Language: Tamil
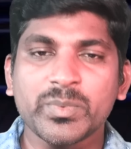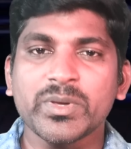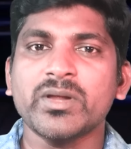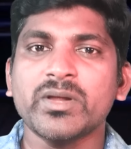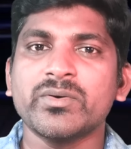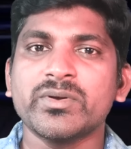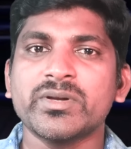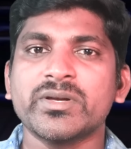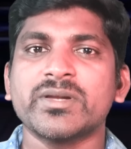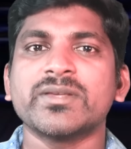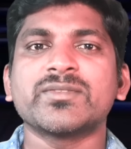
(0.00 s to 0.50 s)
பேர்
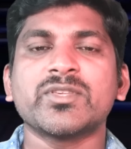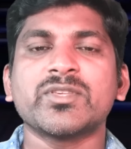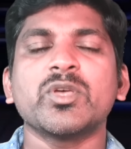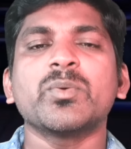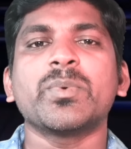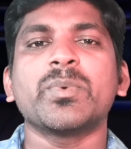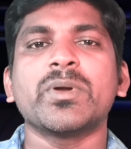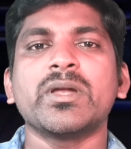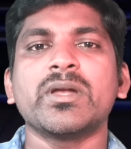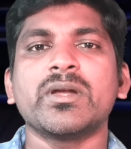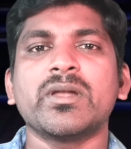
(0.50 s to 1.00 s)
அவர் ரெஸ்கியூ
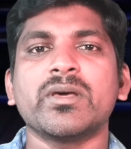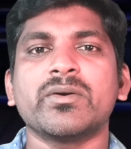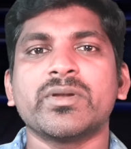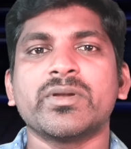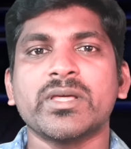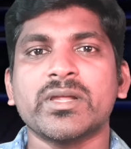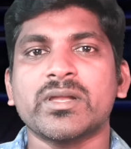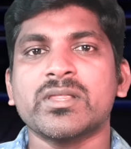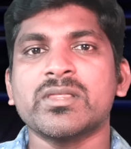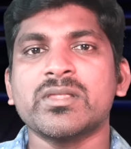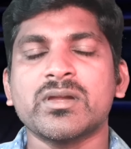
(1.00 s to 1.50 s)
பண்ணிவிட்டு அவர்
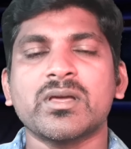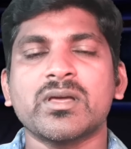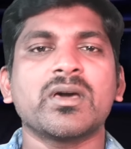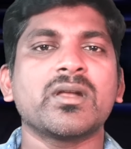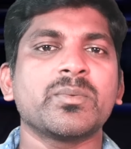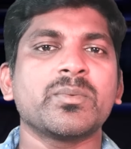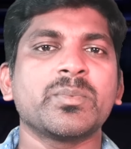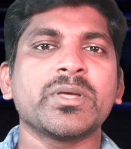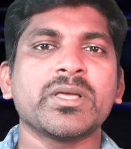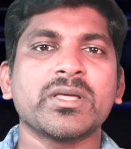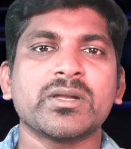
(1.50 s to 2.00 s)

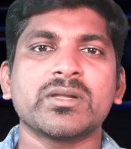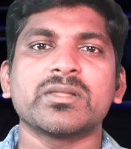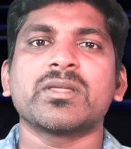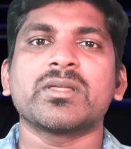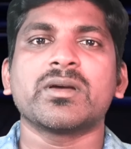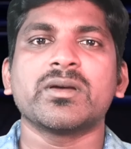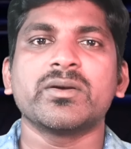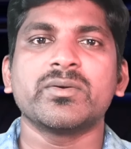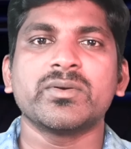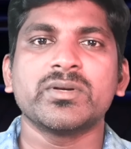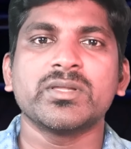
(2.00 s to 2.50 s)
இறந்துருக்கார் அப்படிங்கிற
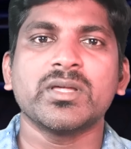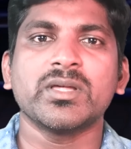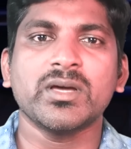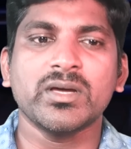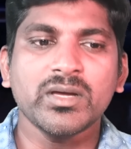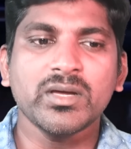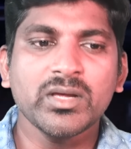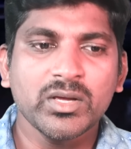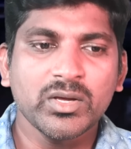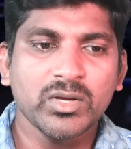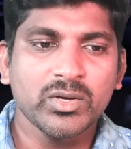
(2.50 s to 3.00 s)
தகவல் தான்
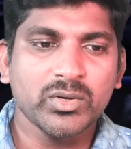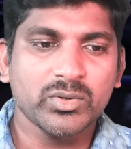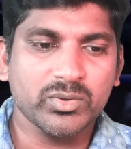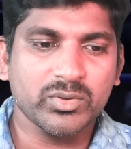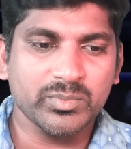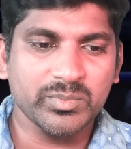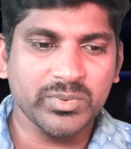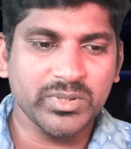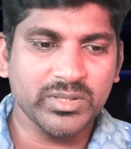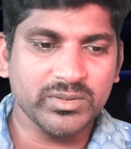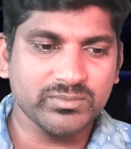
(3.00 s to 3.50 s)

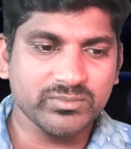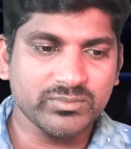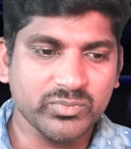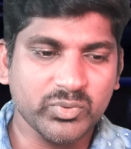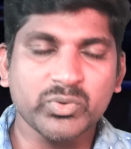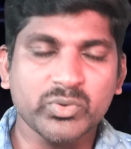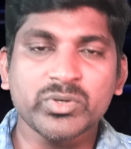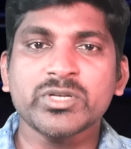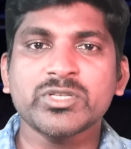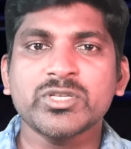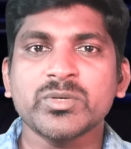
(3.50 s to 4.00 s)
ரொம்ப
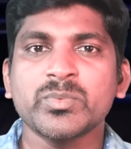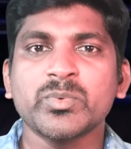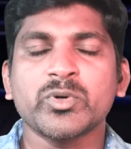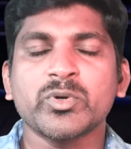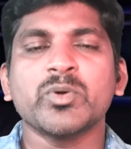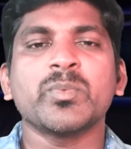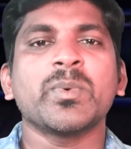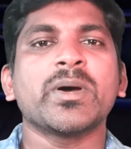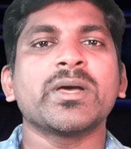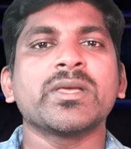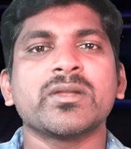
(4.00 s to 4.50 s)

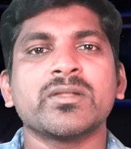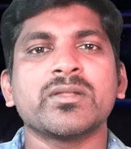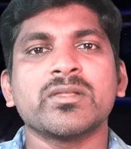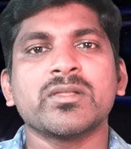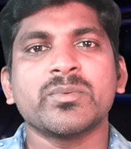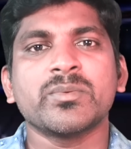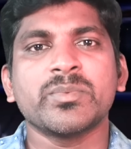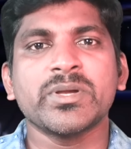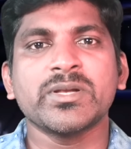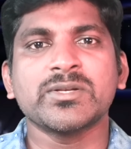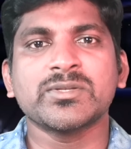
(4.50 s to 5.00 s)
உணர்ச்சிபூர்வமாக
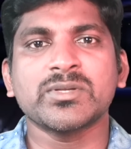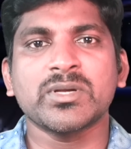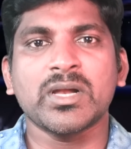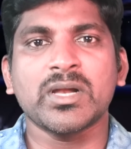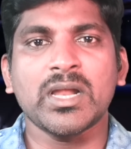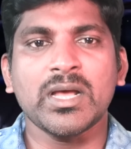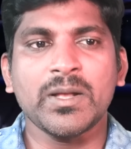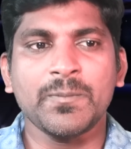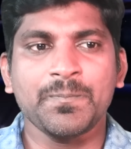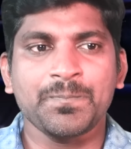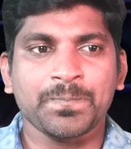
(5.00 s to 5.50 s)
இருந்தது அப்படின்னு
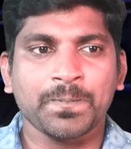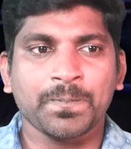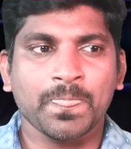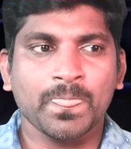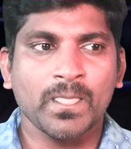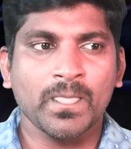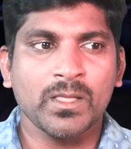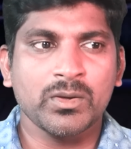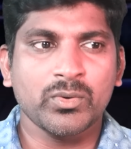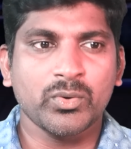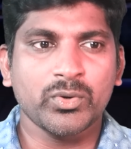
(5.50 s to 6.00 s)
சொல்லலாம்
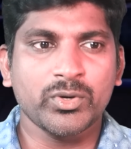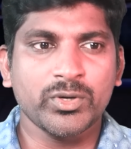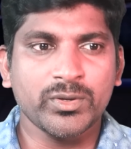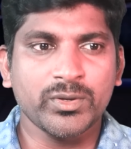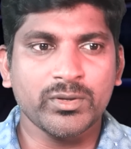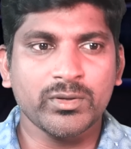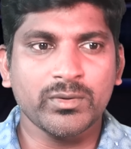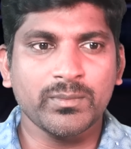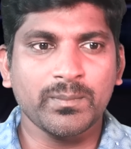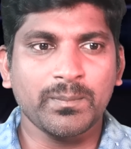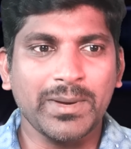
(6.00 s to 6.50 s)
ஒரு
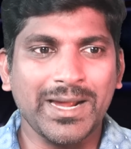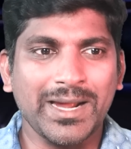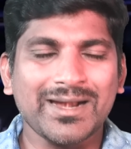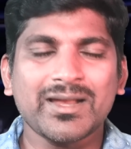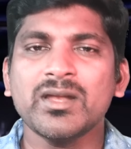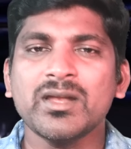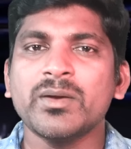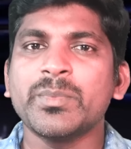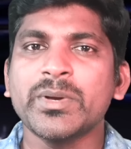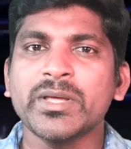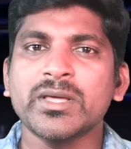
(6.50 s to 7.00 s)

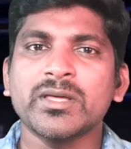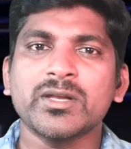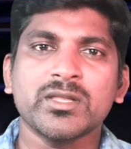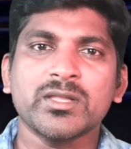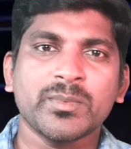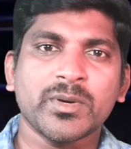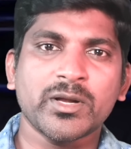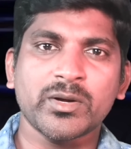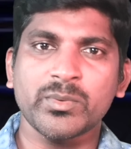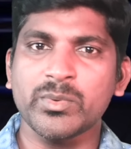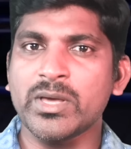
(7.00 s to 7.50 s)
பேட்டில் அப்படிங்கிறத
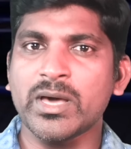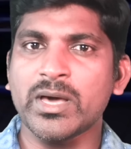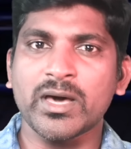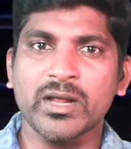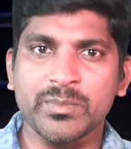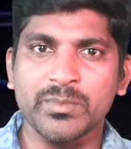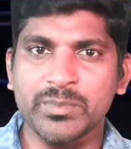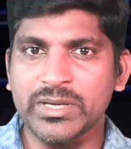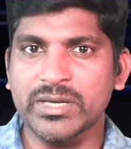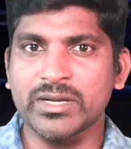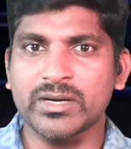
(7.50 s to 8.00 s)
மறுபடியும்
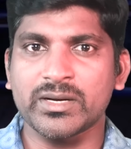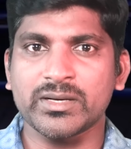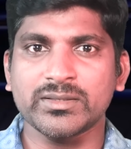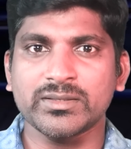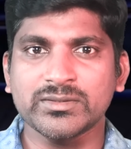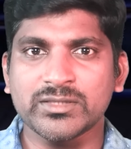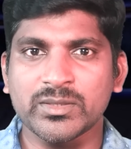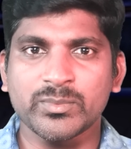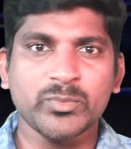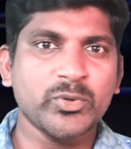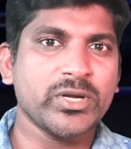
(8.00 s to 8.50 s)
ஆரம்பிக்கிறாங்க
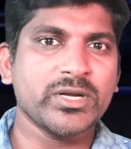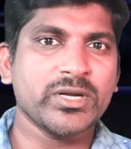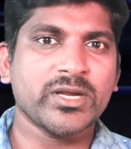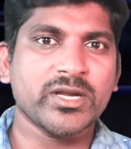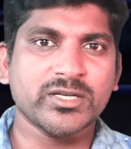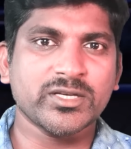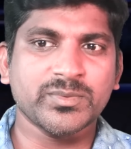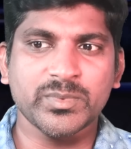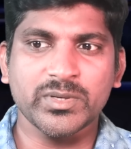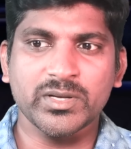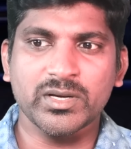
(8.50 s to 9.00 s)
ஜம்மு அண்ட்
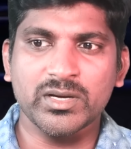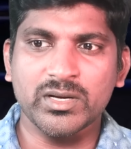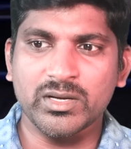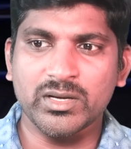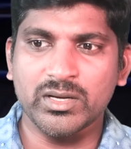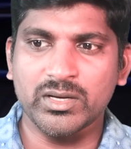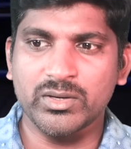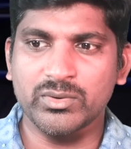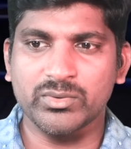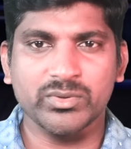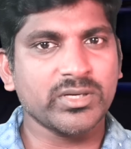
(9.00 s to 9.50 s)
காஷ்மீரில்
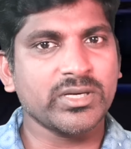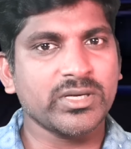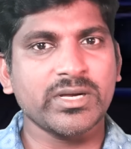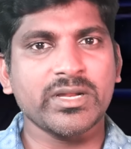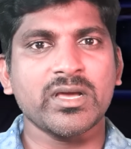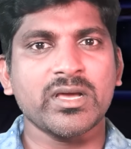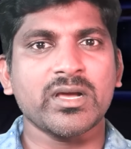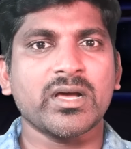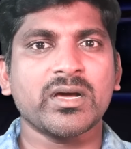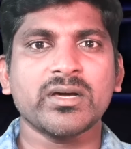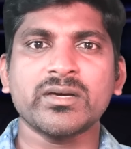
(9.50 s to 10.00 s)

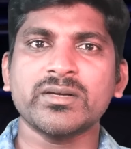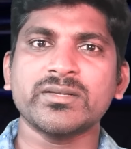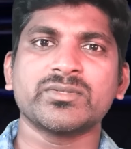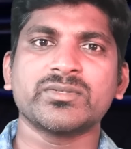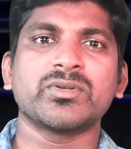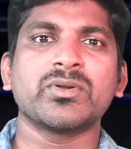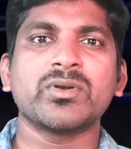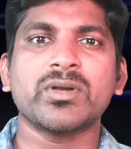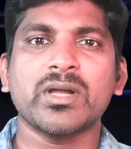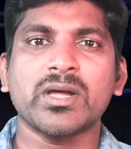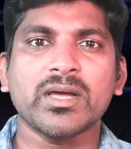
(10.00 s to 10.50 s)
உடனடியாக காங்கிரஸ்
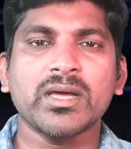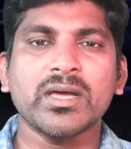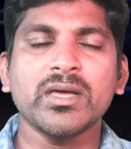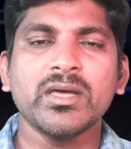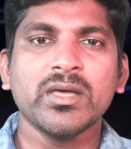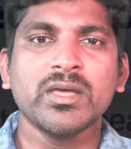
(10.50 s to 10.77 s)
சொல்கிறாங்க